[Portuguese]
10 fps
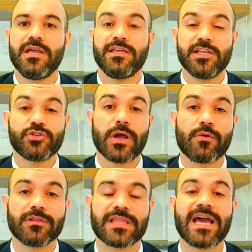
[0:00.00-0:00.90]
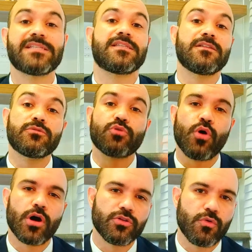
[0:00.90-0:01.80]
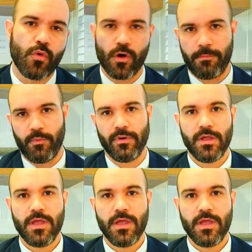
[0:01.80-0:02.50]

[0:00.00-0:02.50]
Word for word: Isso acontece em todo o corpo.